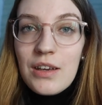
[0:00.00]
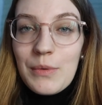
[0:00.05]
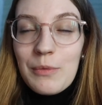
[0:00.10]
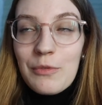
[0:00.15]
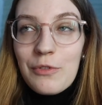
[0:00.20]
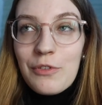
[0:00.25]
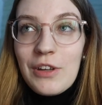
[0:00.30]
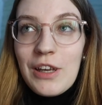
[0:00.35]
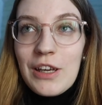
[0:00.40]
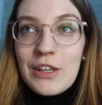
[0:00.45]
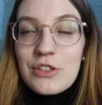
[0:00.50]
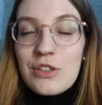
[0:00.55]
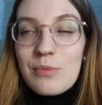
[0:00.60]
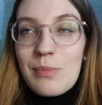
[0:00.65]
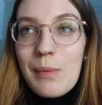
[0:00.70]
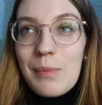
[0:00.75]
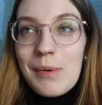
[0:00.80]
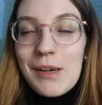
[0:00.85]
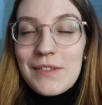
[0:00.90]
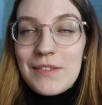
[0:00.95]
um vielleicht schon
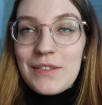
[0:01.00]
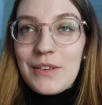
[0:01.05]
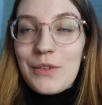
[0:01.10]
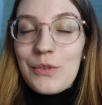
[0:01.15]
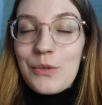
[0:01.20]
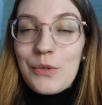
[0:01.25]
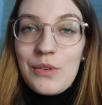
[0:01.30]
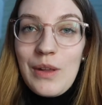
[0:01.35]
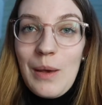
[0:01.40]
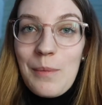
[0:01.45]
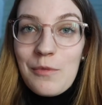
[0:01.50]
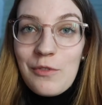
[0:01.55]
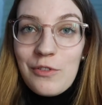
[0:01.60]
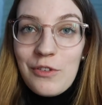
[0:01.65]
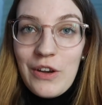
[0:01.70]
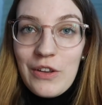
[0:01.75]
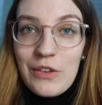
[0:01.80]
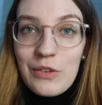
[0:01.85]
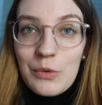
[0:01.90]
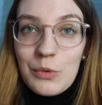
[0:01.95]
mal passende
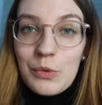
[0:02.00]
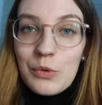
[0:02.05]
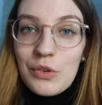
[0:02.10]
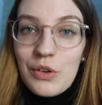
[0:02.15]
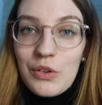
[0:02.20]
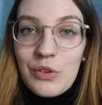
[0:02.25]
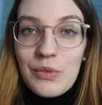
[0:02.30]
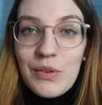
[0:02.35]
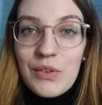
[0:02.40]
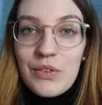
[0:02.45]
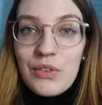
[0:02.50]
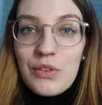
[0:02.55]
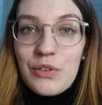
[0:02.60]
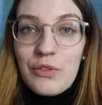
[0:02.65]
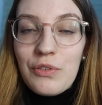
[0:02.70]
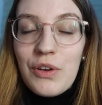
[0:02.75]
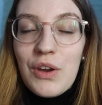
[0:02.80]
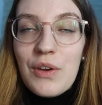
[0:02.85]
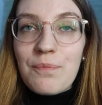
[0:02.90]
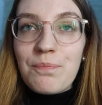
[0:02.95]
Zusammenfassungen oder sowas
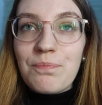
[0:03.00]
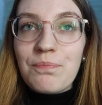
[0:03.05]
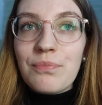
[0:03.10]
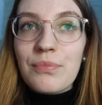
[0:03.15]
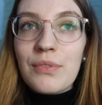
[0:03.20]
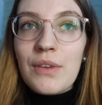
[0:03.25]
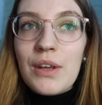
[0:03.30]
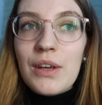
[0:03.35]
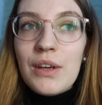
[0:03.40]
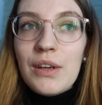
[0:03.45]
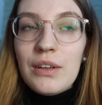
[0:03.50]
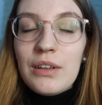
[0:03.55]
zu finden,